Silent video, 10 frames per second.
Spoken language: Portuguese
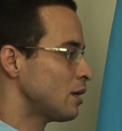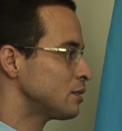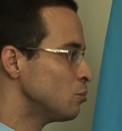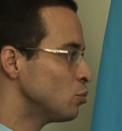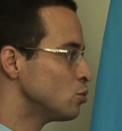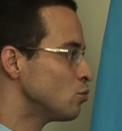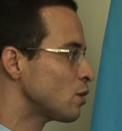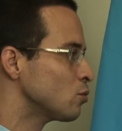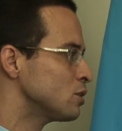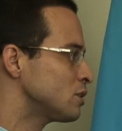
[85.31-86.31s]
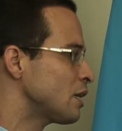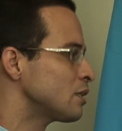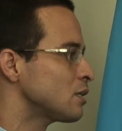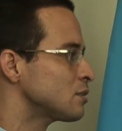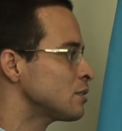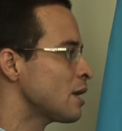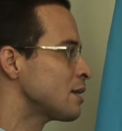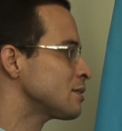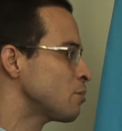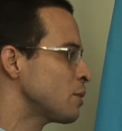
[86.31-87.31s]
atribuído um valor de 100 a 300
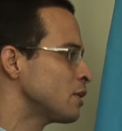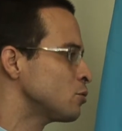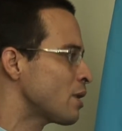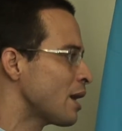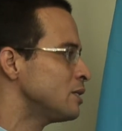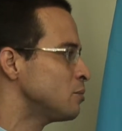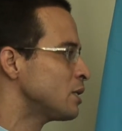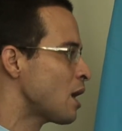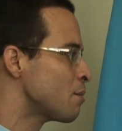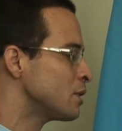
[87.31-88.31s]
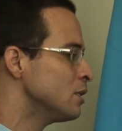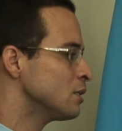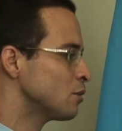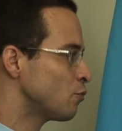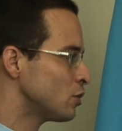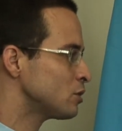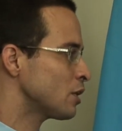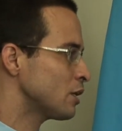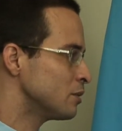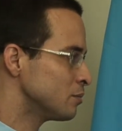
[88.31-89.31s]
reais, a depender do calibre da arma que for
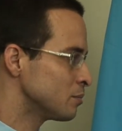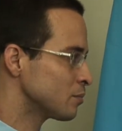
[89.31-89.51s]
entregue.